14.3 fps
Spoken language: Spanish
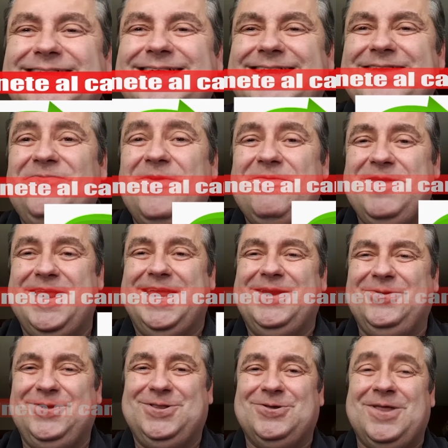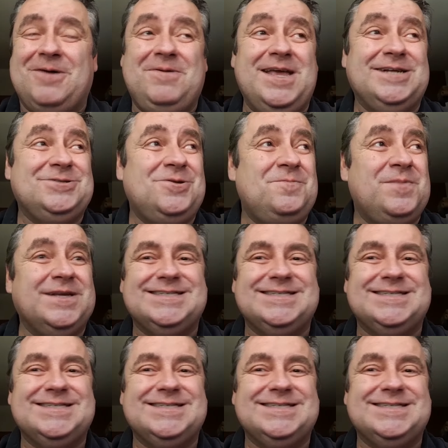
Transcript: en febrero y todavía estoy